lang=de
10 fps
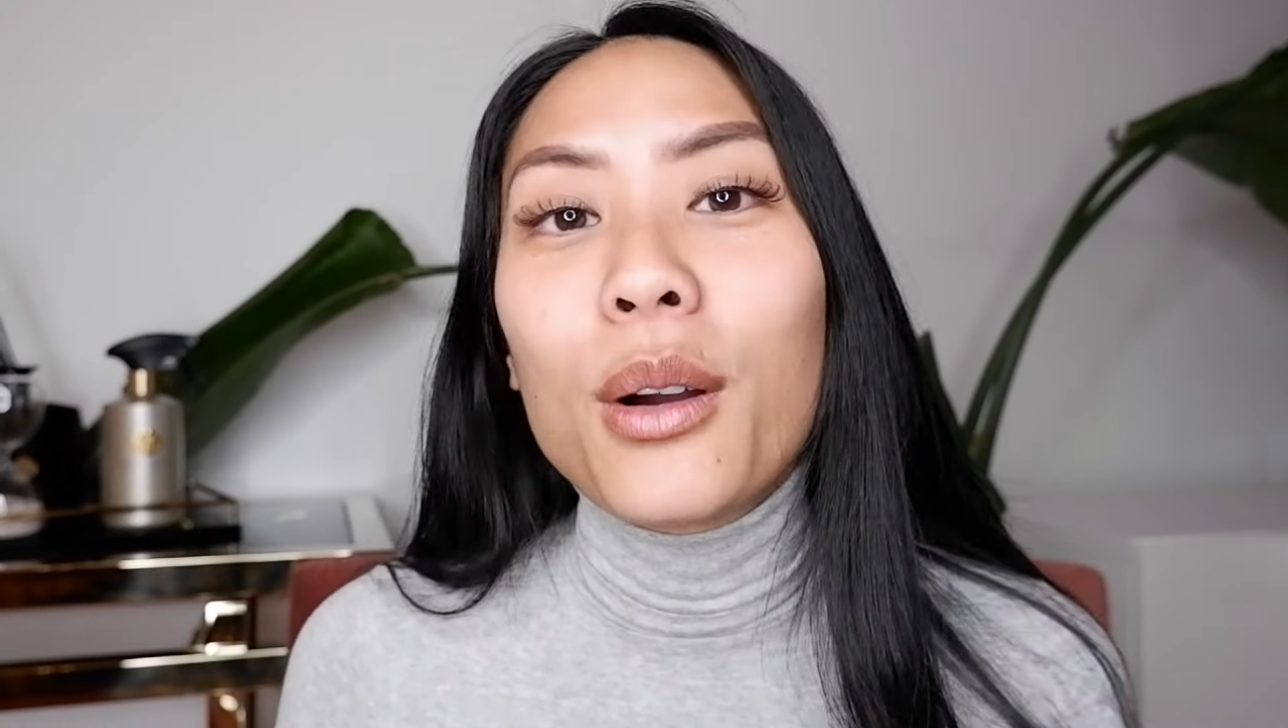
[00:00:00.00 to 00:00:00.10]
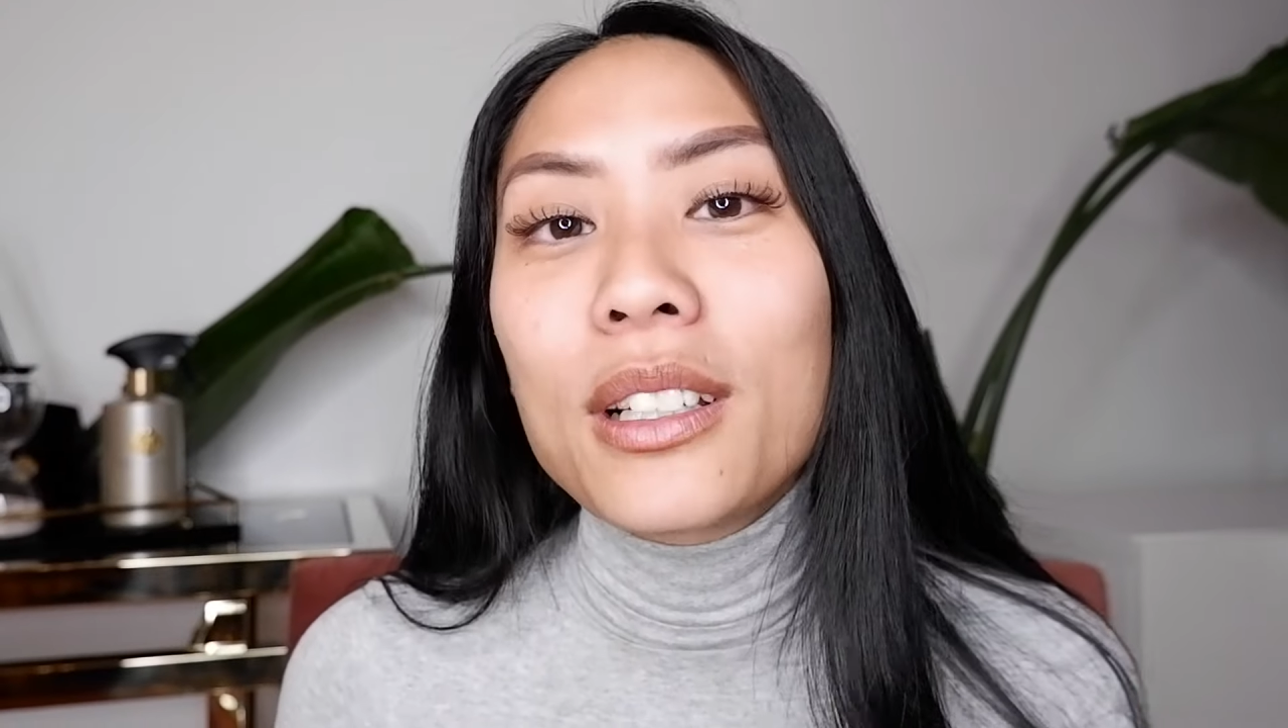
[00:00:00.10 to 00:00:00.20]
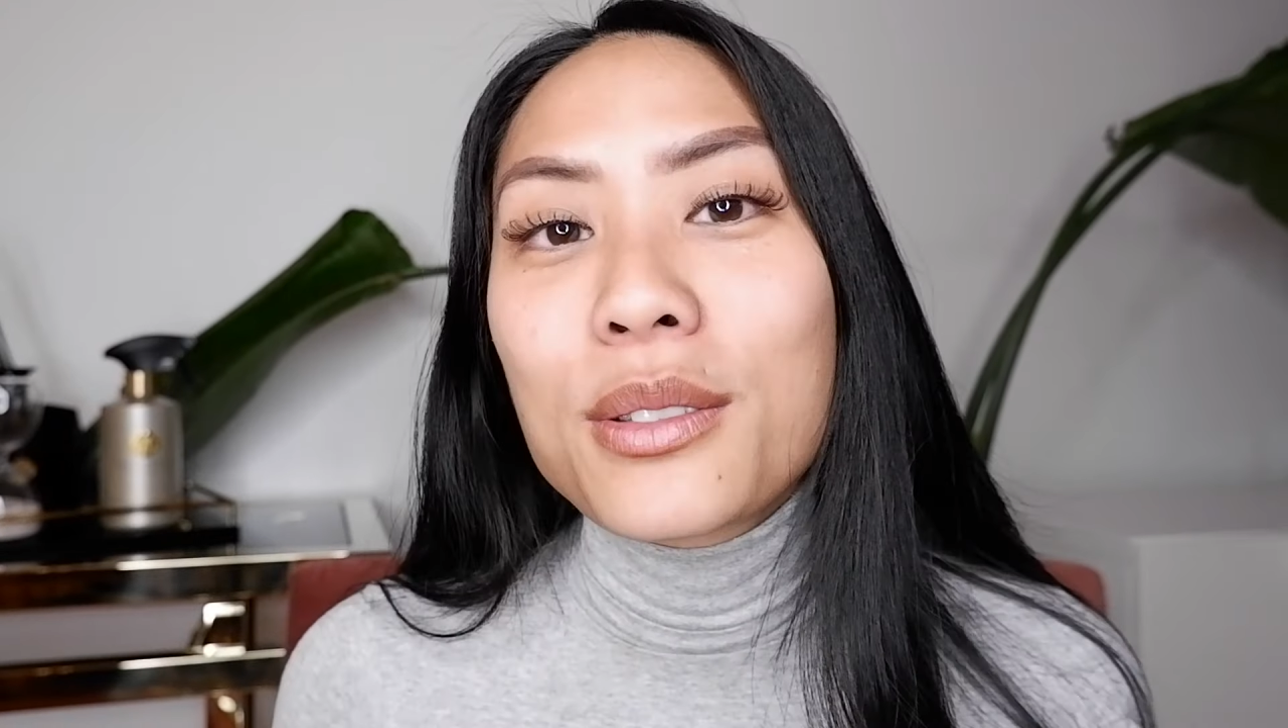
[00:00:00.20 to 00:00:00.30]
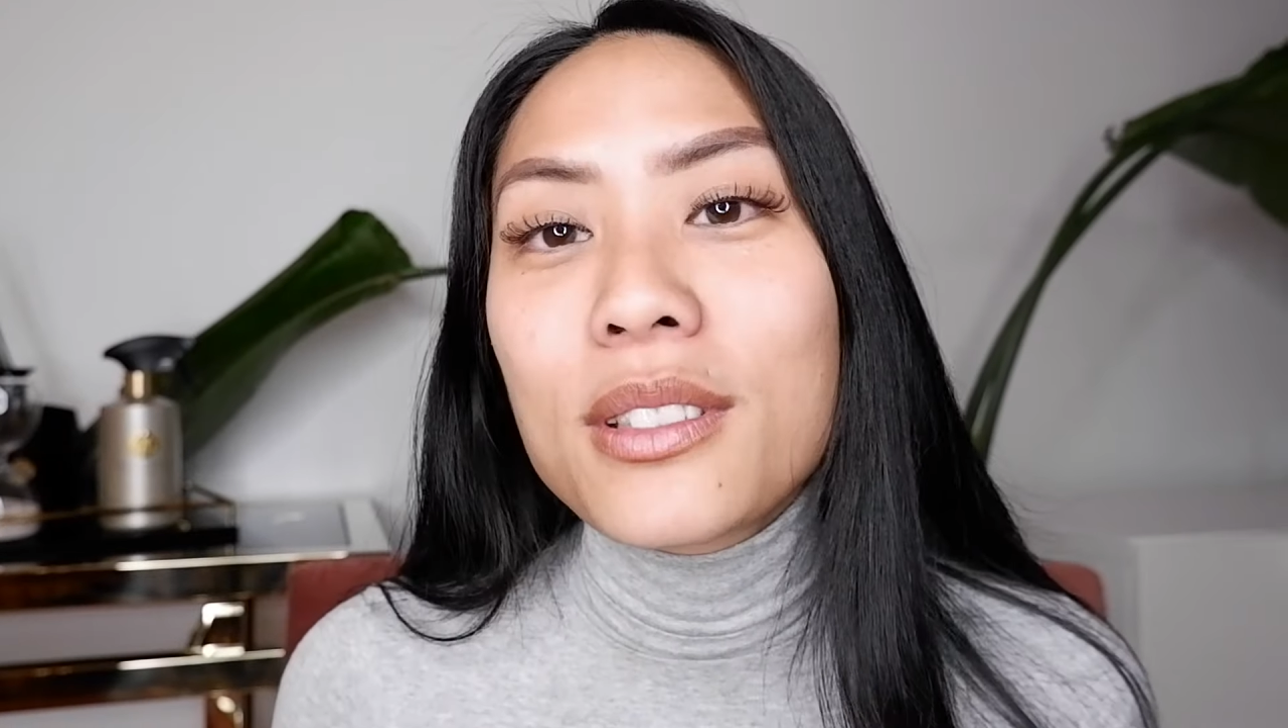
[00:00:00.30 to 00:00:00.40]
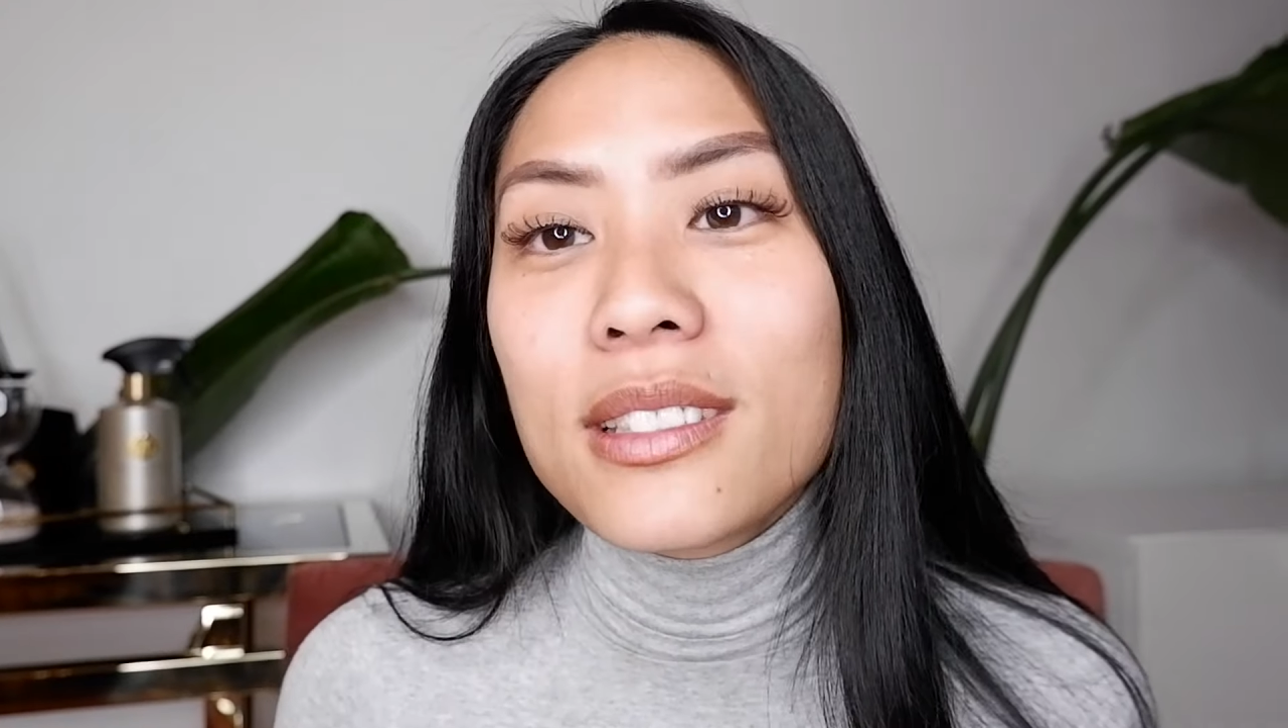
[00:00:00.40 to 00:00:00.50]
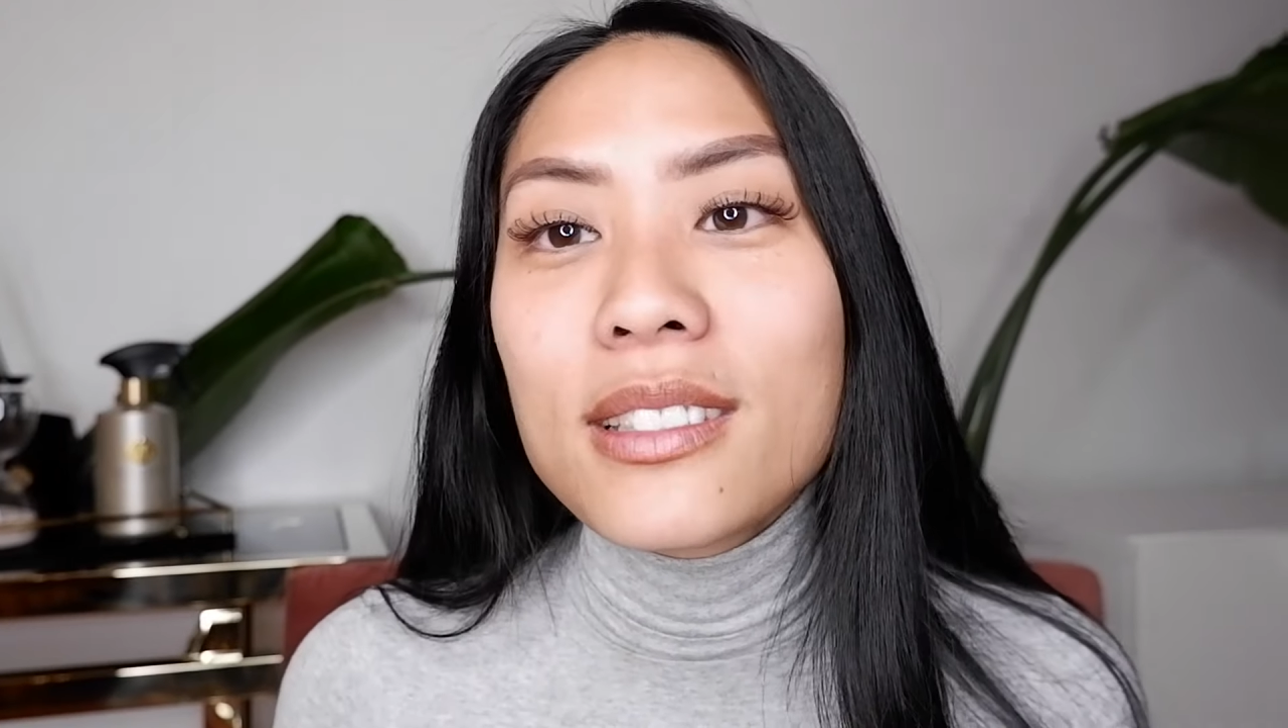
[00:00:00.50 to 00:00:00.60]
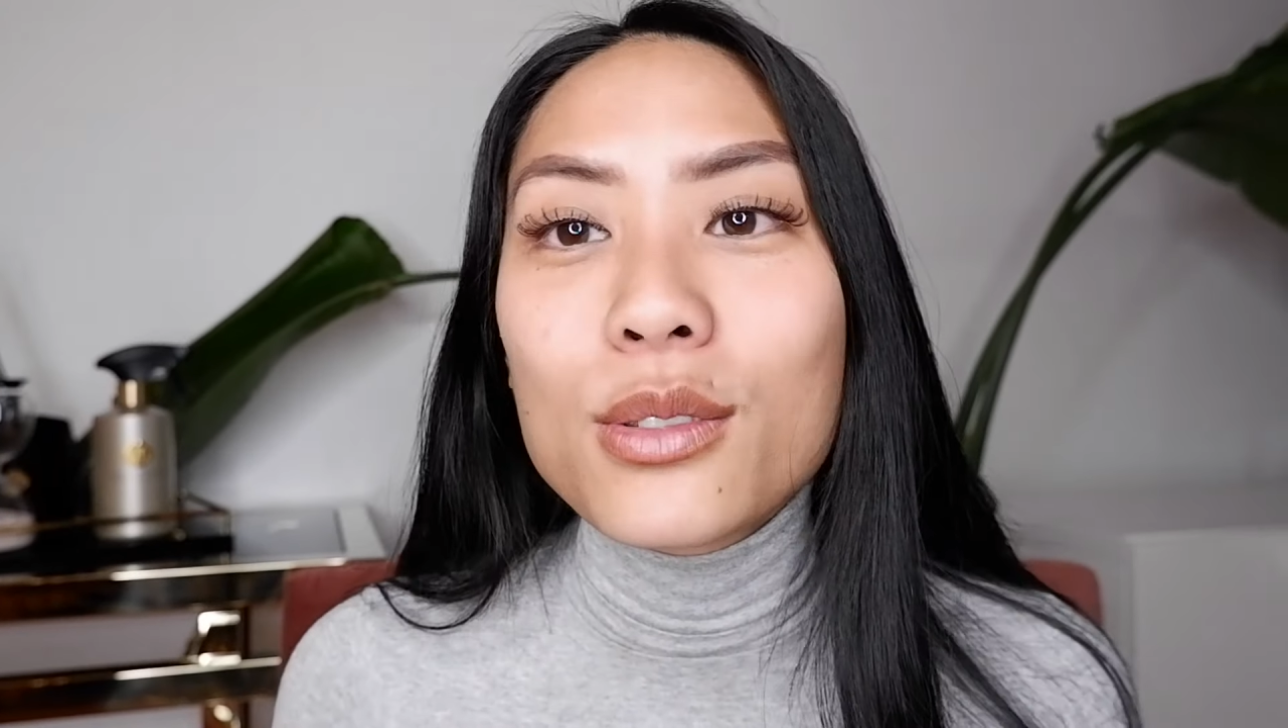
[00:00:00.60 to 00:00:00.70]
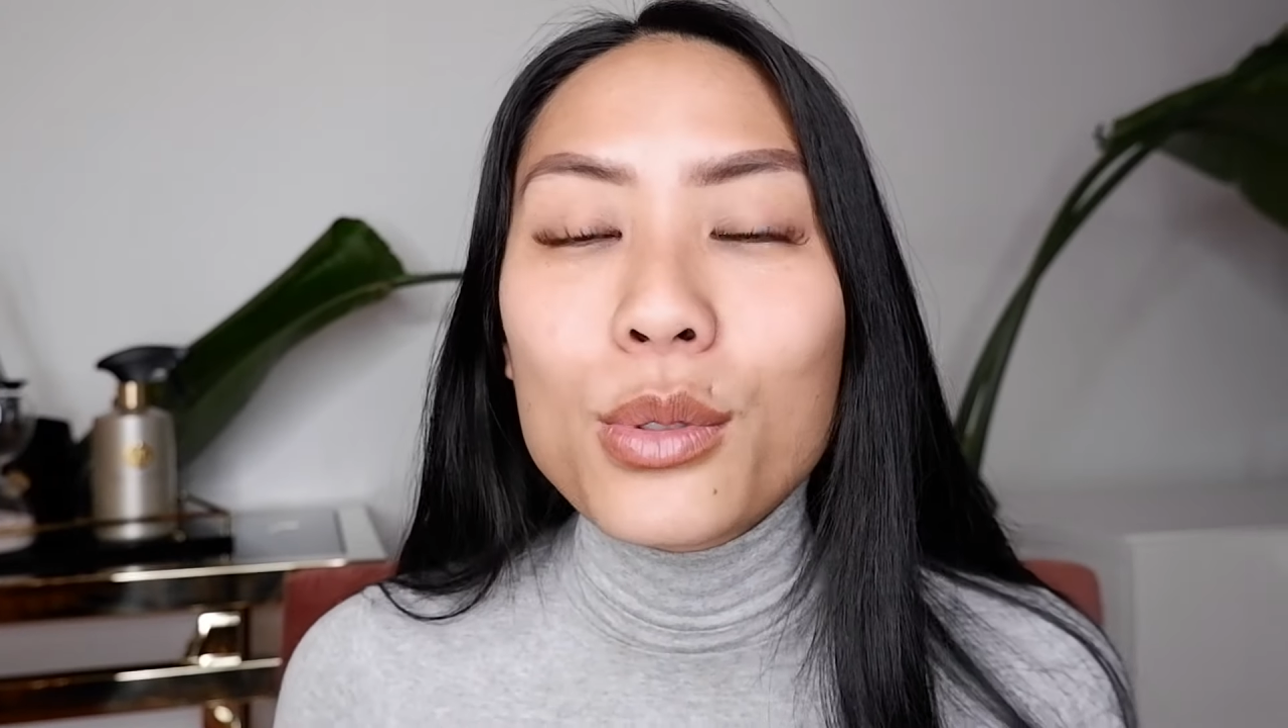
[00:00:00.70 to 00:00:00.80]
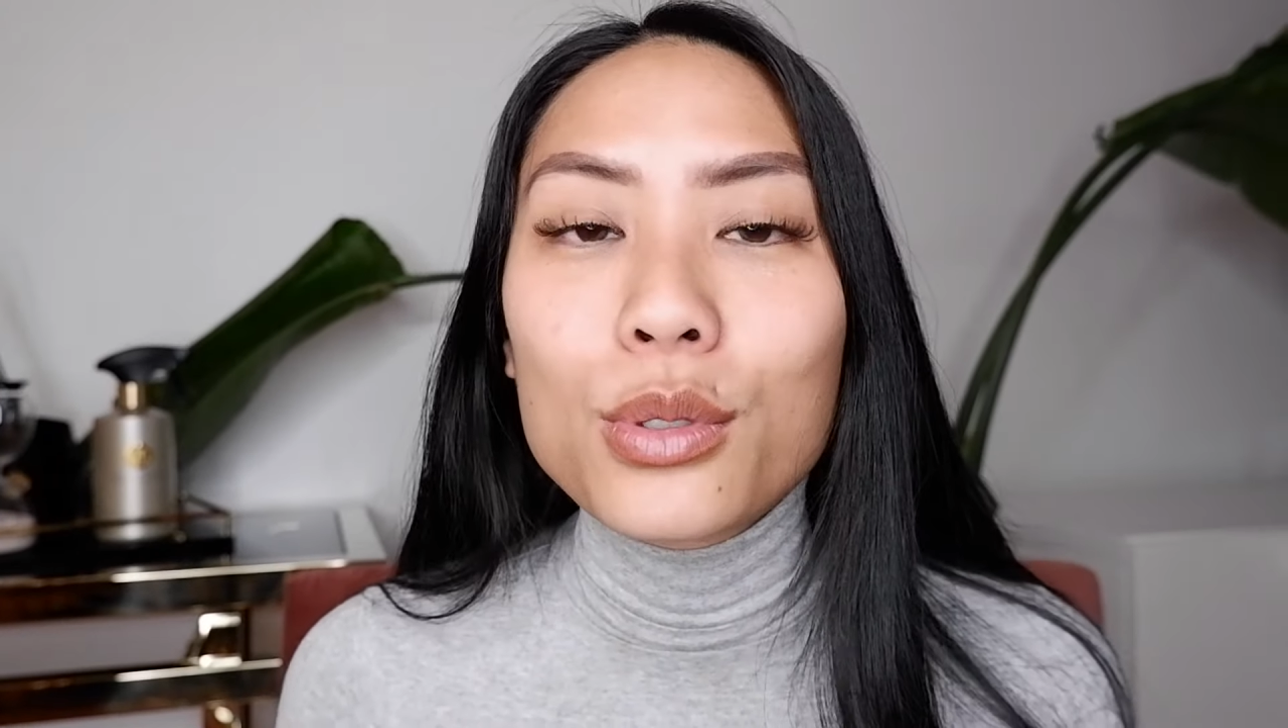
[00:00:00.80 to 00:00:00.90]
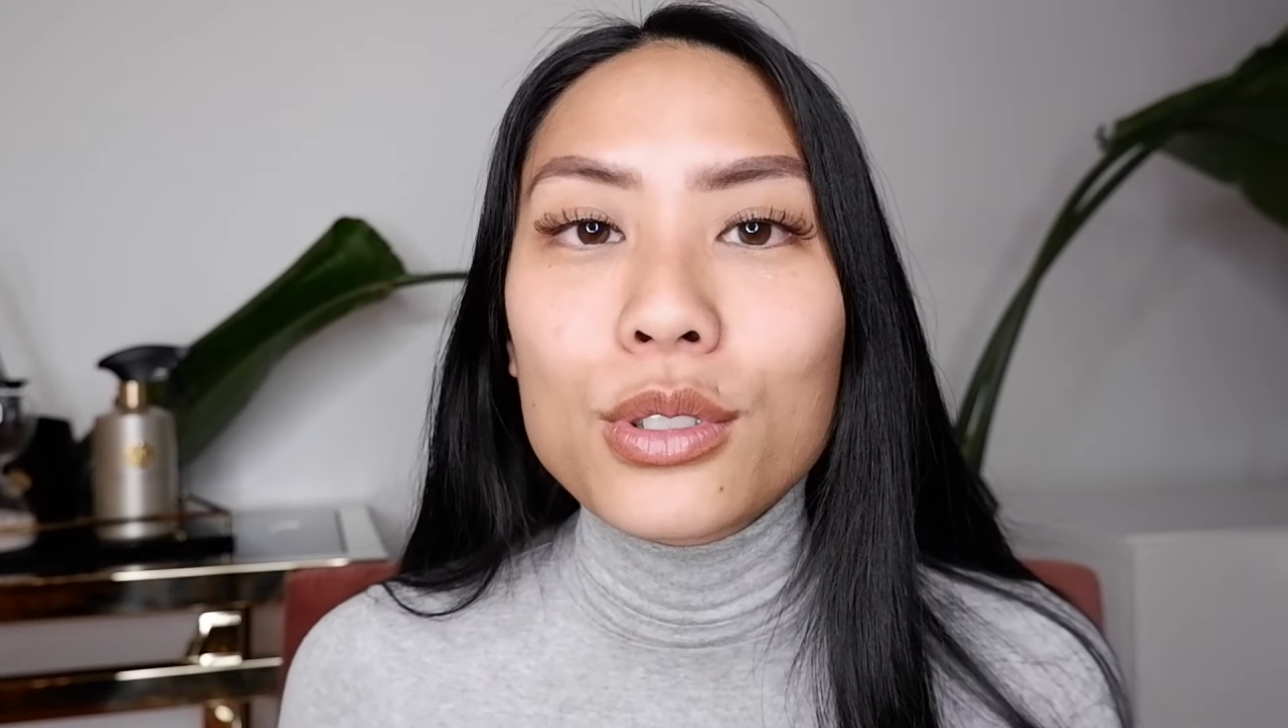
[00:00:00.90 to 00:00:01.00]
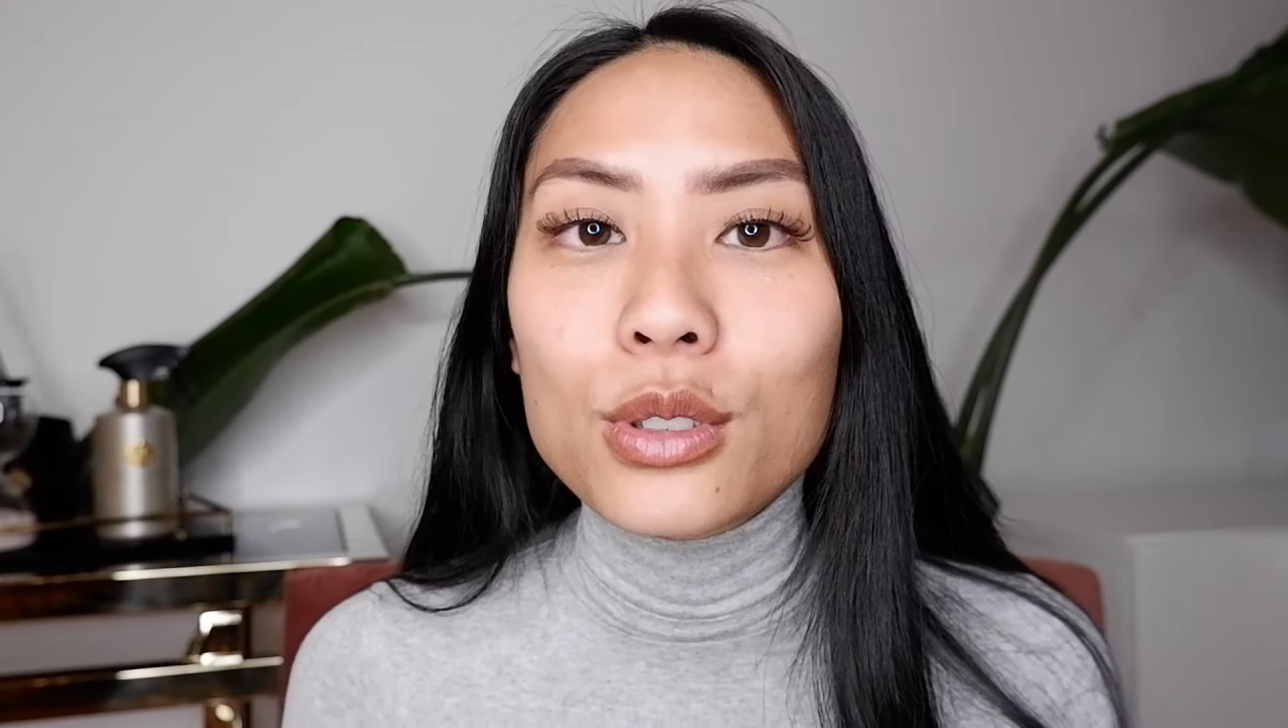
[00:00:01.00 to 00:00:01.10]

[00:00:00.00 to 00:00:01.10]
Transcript: also das ist so